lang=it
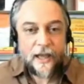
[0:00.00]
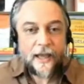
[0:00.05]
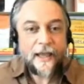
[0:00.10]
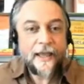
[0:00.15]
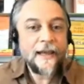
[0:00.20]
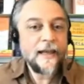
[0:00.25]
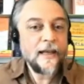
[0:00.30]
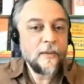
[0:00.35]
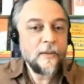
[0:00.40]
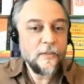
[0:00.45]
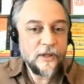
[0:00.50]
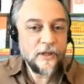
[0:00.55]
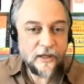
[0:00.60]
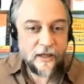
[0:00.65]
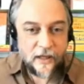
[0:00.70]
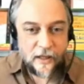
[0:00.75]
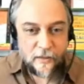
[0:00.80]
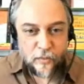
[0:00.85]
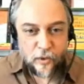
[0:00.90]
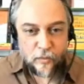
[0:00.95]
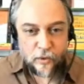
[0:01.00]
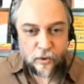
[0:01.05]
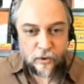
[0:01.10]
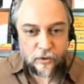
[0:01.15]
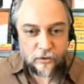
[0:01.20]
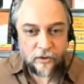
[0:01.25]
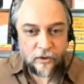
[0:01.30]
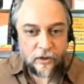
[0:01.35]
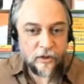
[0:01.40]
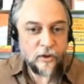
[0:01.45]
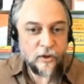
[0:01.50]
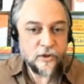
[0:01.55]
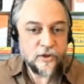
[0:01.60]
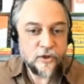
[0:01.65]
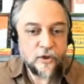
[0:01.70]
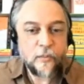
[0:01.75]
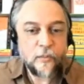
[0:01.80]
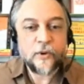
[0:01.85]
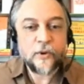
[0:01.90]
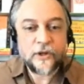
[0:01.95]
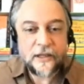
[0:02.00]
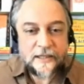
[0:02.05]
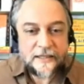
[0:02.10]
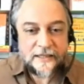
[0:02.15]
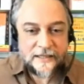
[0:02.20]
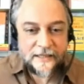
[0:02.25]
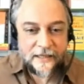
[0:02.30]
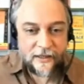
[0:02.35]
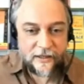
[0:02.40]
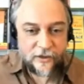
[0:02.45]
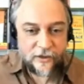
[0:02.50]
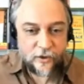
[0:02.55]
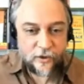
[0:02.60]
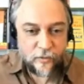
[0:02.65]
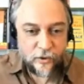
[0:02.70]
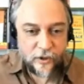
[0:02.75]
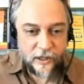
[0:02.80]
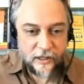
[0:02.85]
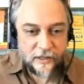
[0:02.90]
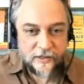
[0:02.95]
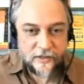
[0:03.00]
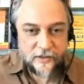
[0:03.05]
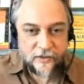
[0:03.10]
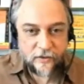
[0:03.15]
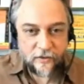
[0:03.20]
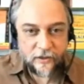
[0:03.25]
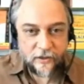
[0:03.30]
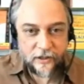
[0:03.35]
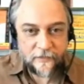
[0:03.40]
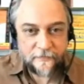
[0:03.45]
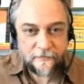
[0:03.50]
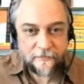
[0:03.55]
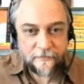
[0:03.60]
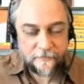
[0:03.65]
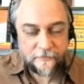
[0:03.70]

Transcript: e limiteremmo molto il nostro potenziale di comunicazione.